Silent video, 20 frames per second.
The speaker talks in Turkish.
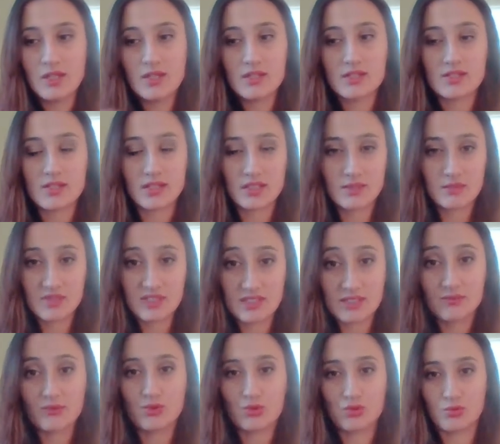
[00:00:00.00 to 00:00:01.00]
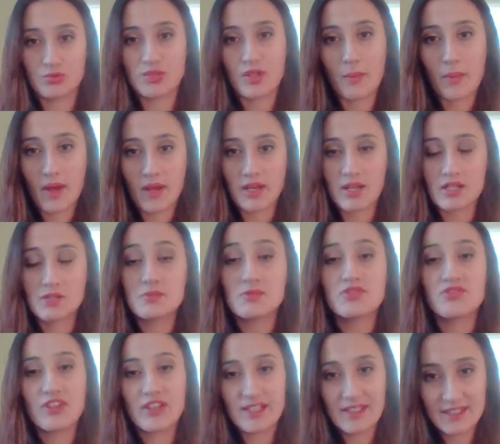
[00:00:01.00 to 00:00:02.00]
sanırım sınıf grubunda
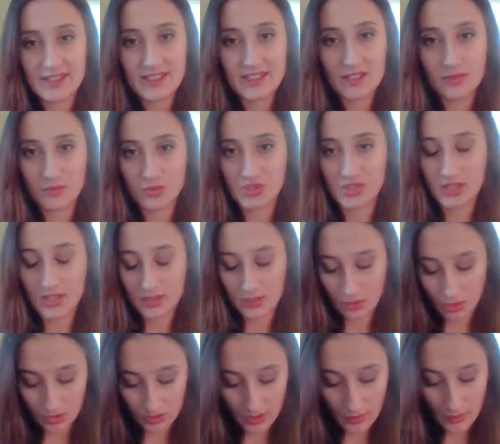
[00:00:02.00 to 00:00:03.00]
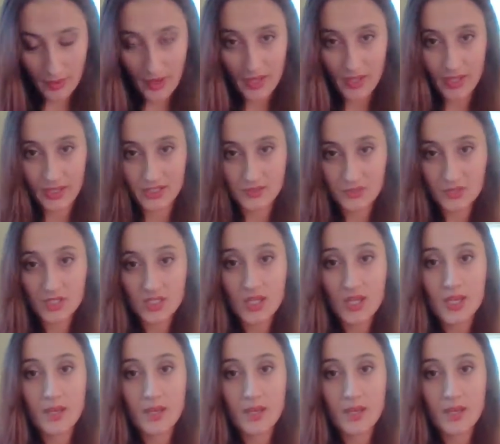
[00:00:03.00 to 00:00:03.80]
paylaşmış ve linki de bu şekilde orada paylaşmış.